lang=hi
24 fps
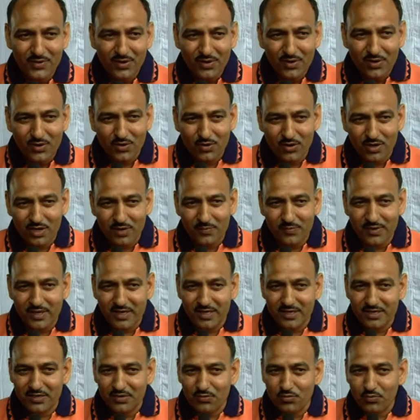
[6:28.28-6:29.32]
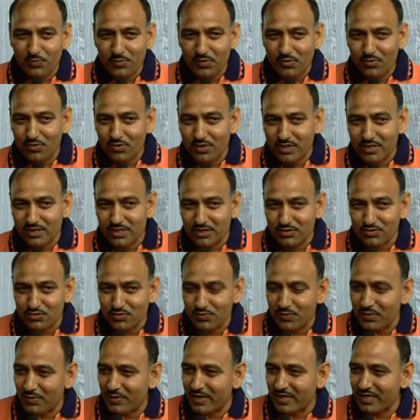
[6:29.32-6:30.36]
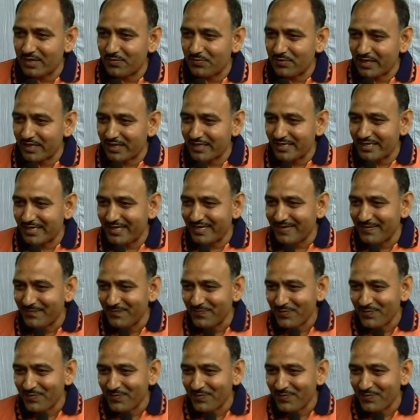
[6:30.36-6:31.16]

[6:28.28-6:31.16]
और हमारे ऊपर और अधिक जिम्मेवारियां बढ़ गई हैं